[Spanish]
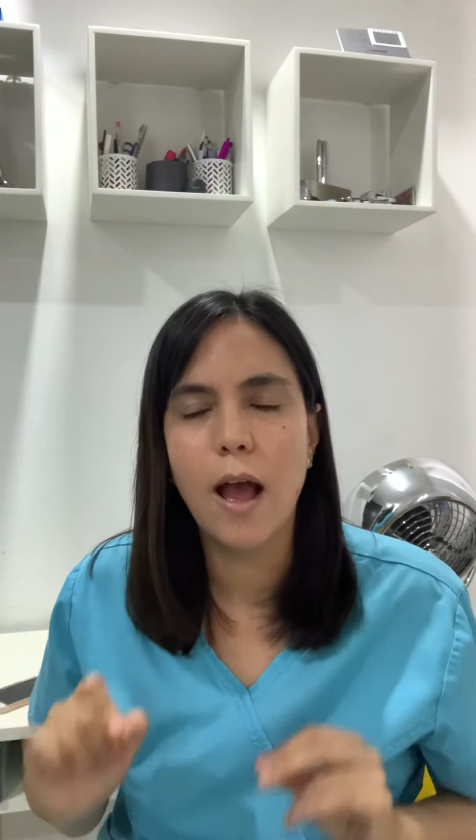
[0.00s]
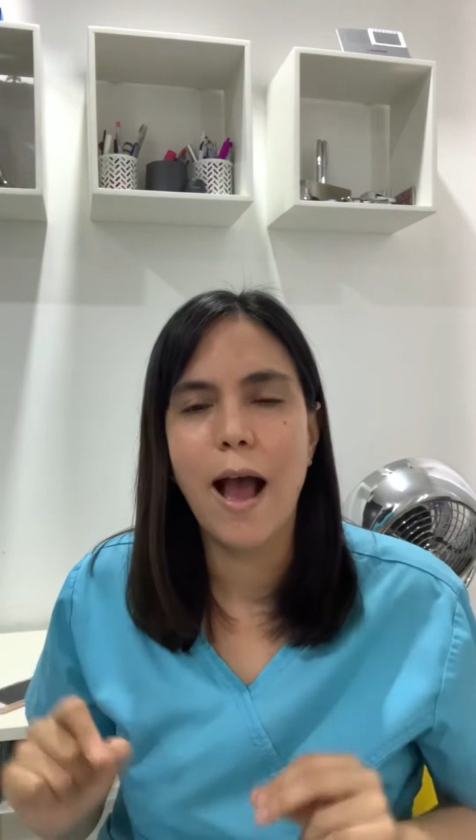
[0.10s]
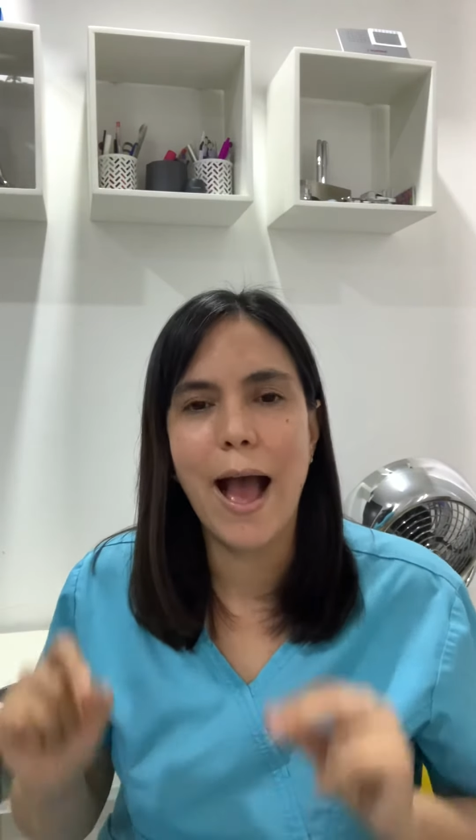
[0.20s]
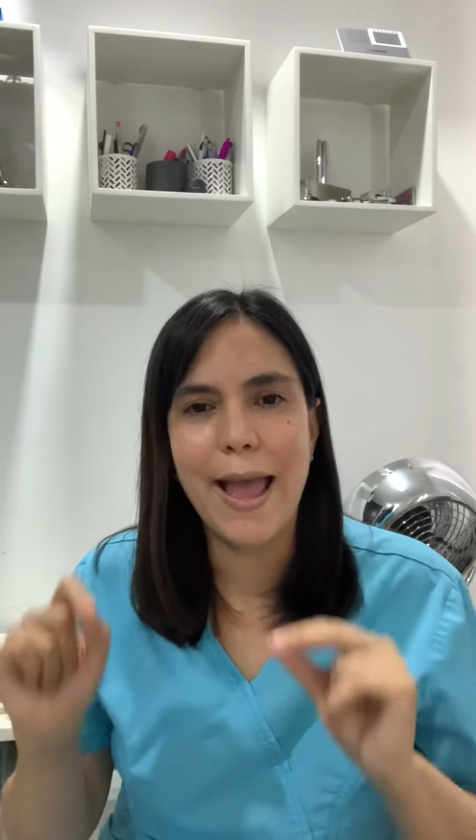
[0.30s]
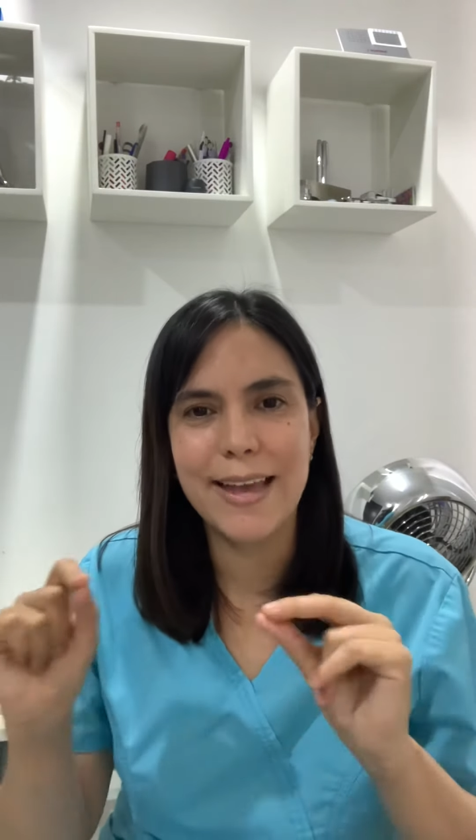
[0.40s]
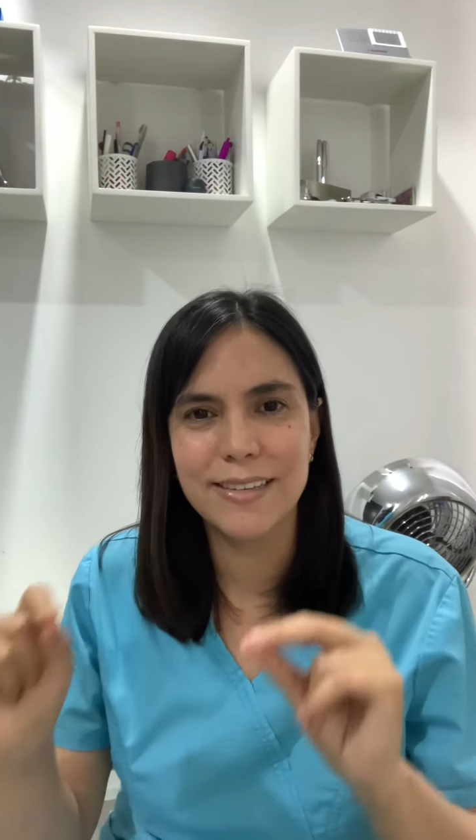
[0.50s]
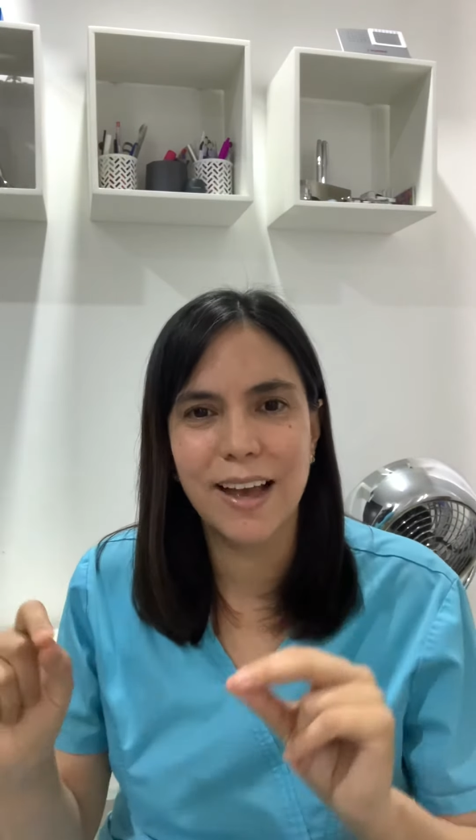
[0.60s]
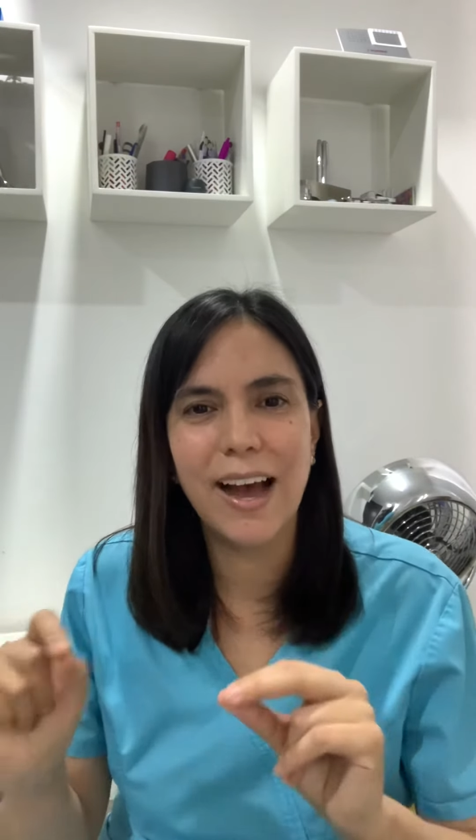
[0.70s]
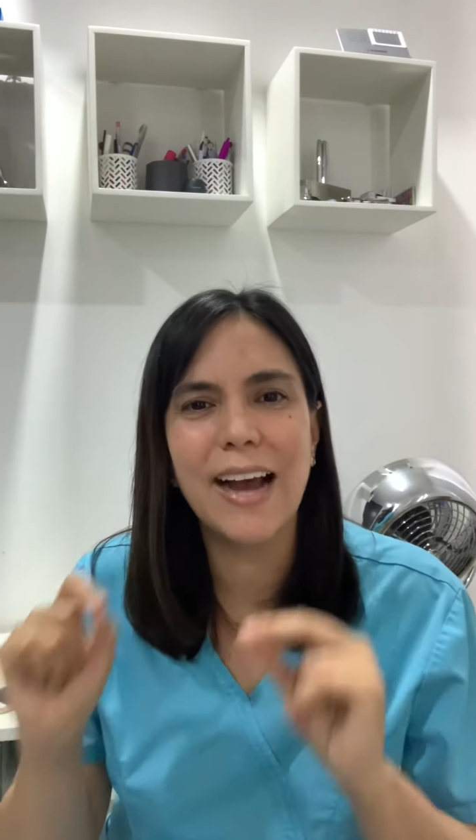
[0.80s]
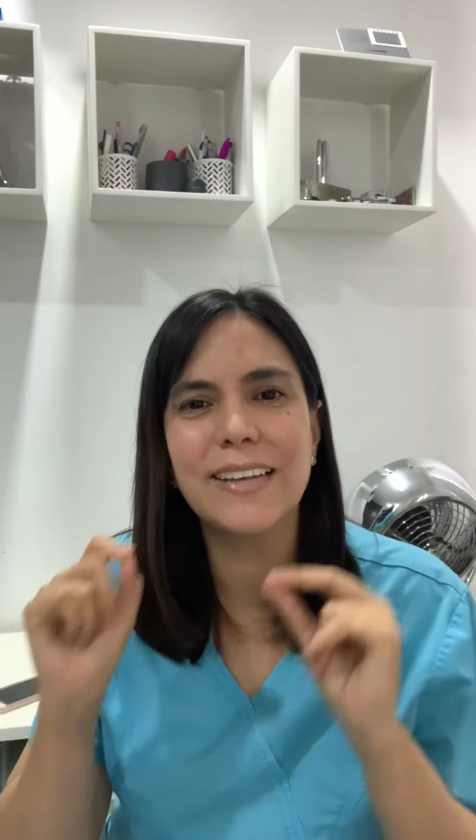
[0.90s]
a esa
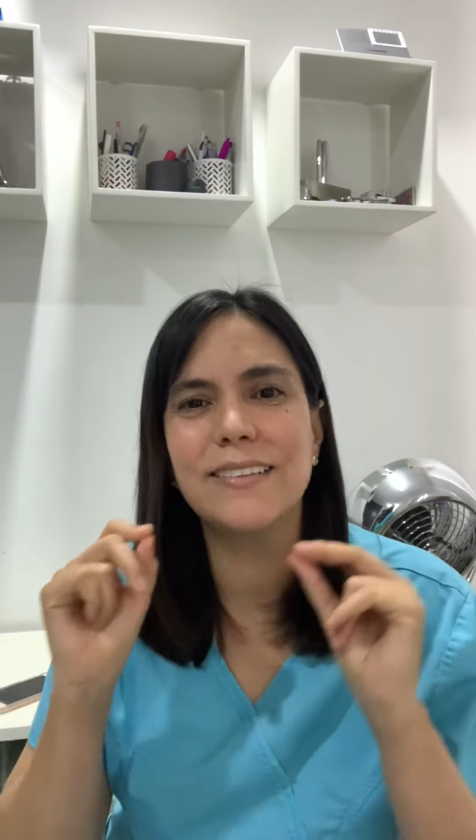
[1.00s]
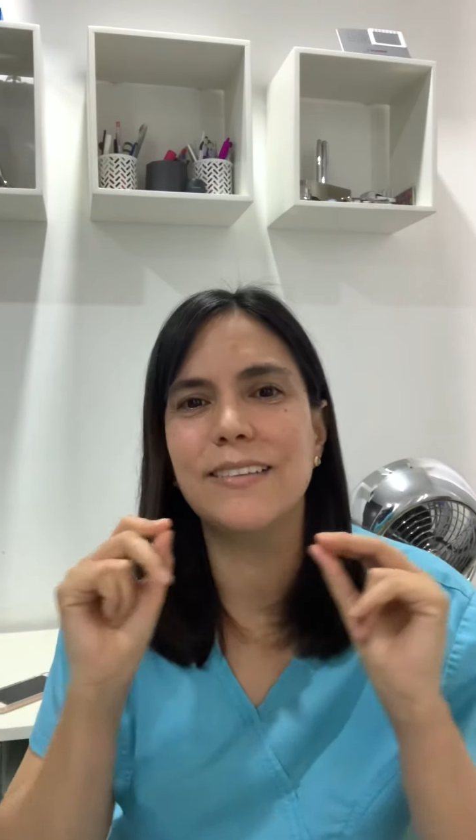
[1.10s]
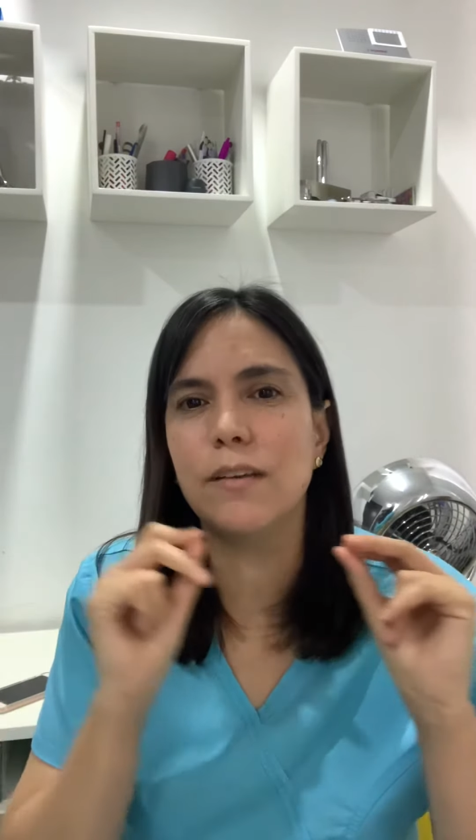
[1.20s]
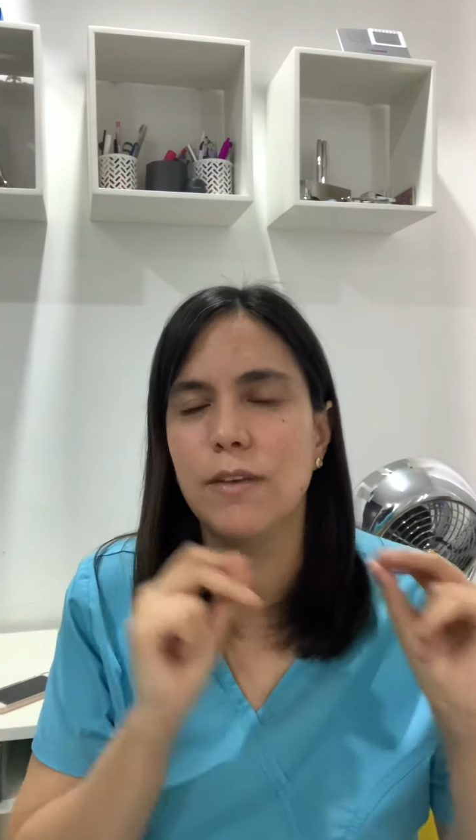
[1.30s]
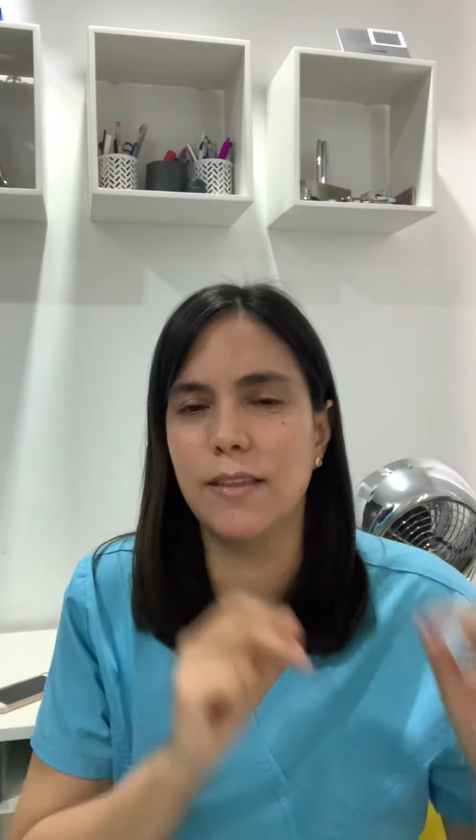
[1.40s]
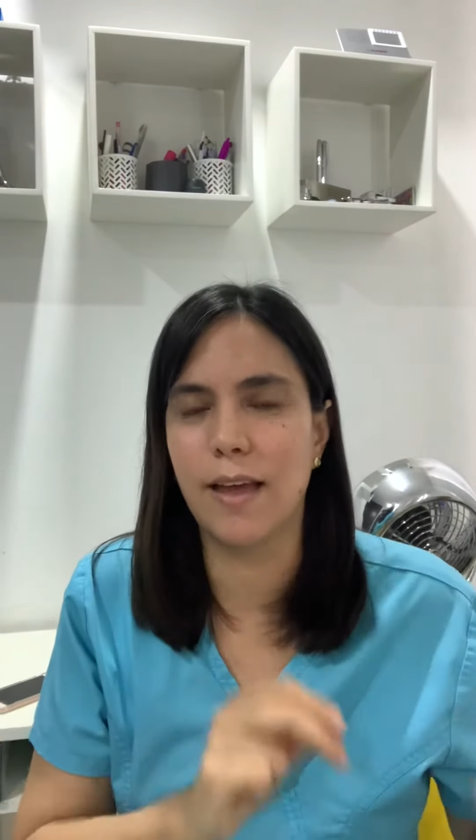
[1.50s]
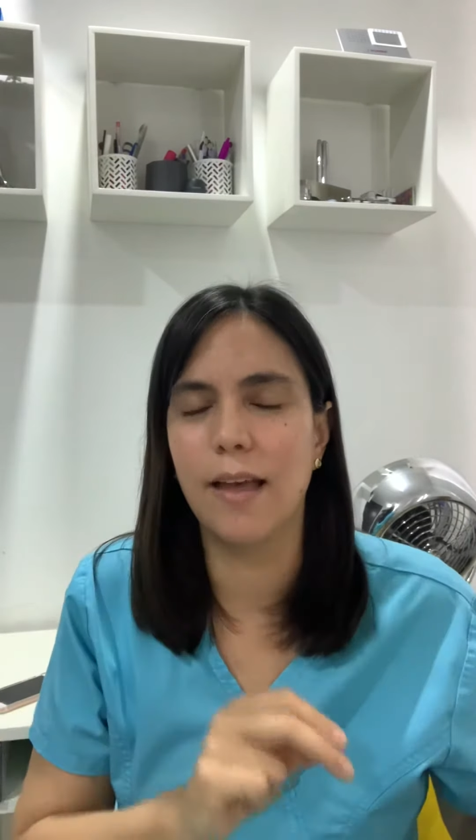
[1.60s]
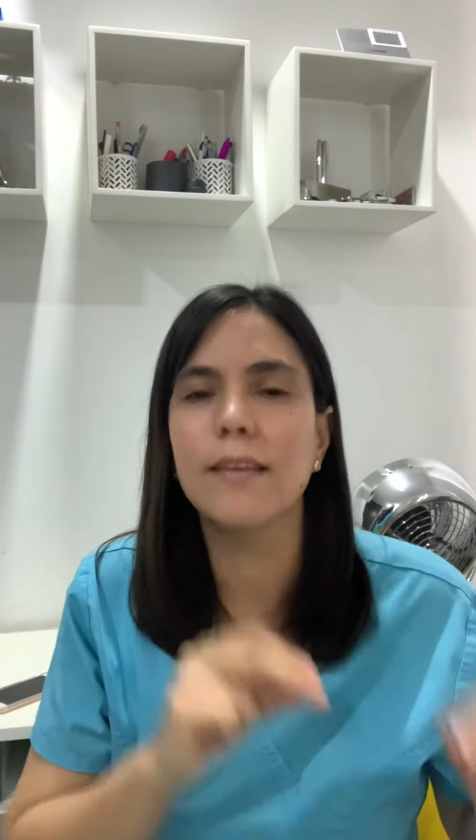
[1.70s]
actividad